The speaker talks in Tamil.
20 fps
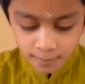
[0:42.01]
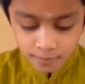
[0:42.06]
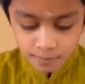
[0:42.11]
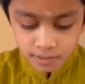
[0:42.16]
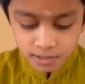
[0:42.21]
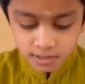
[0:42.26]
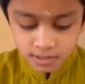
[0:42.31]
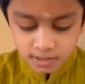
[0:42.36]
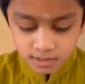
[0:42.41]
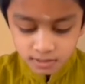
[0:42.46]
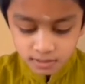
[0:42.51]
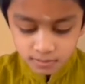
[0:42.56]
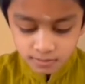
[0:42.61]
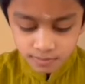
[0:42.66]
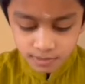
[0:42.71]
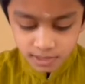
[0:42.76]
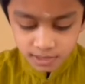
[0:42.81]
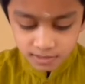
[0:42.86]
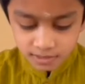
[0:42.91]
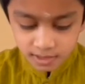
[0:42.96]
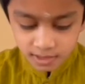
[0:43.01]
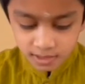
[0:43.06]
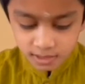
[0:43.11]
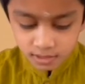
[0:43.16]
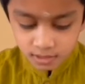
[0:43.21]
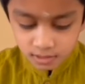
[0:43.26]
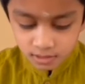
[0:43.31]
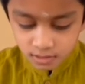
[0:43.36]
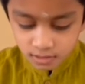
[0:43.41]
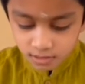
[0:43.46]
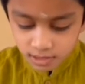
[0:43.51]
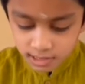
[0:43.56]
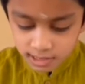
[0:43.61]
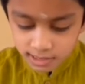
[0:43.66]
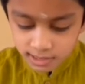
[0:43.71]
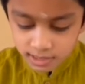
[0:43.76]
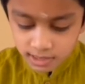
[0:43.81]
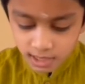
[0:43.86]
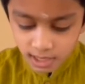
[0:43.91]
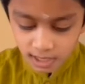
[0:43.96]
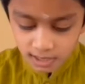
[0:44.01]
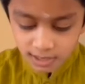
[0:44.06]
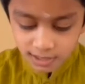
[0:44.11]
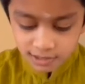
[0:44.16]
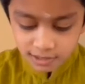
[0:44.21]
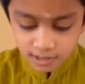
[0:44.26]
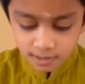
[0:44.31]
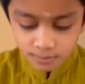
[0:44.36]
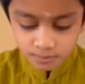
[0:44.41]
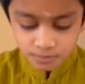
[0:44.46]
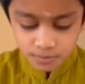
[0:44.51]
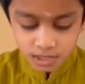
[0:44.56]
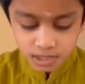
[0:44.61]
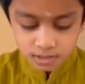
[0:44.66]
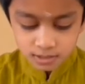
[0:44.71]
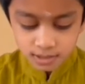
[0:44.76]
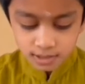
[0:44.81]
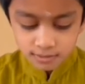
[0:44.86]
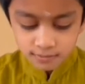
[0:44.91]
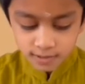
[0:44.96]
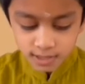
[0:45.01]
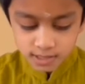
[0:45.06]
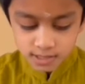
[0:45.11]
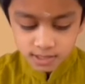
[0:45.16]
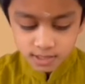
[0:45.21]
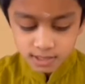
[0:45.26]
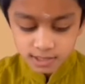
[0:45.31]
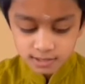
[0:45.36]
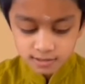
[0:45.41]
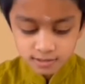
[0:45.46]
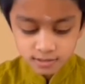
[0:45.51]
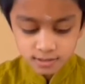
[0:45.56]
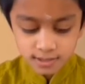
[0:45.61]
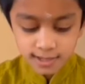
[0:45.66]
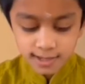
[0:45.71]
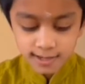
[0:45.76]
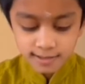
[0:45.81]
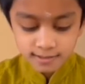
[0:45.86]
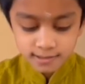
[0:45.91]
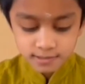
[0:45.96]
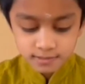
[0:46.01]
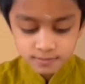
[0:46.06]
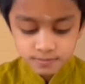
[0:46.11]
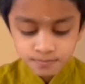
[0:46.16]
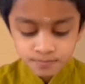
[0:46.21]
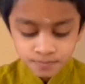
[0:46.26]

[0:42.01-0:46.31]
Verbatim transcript: அப்பர் என்ற பெயரை திருஞான சம்பந்தர் வழங்கியிருந்தார்